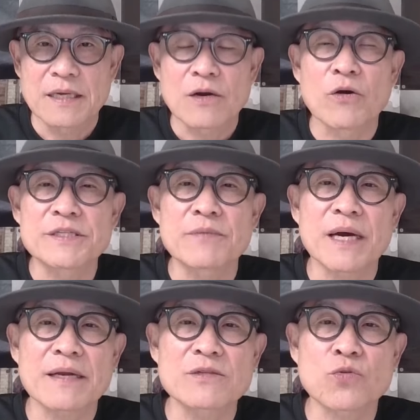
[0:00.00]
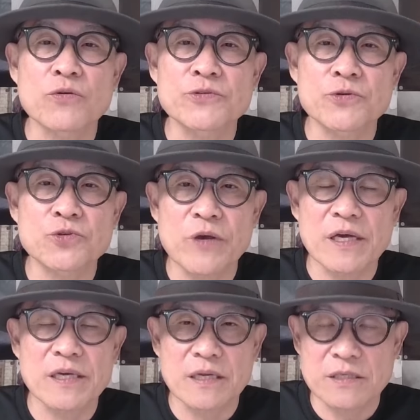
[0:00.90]
거기서 말하는 독소
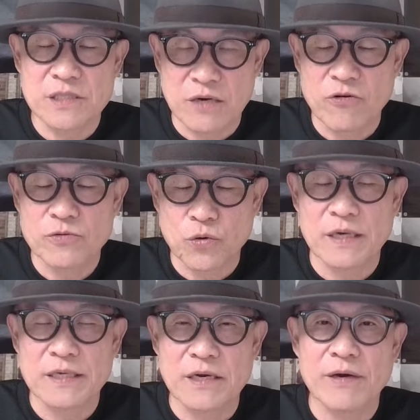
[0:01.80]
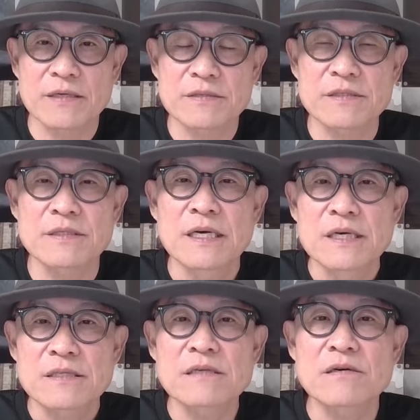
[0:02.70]
조항이, 라고 하는 것은
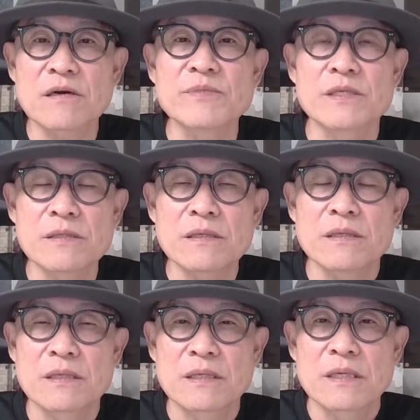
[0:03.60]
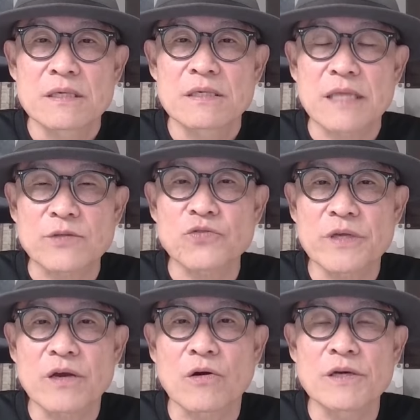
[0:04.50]
특검을 그
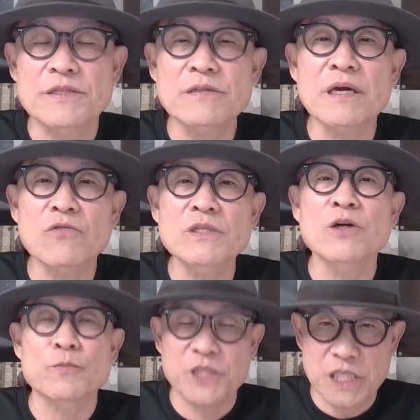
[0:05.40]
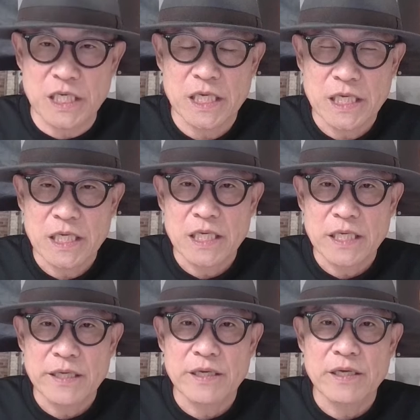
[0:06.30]
대통령의 거의 선택권이 없이
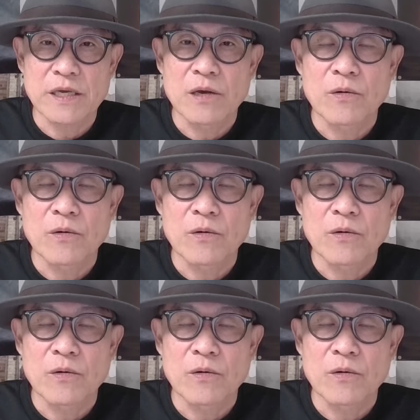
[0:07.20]
예,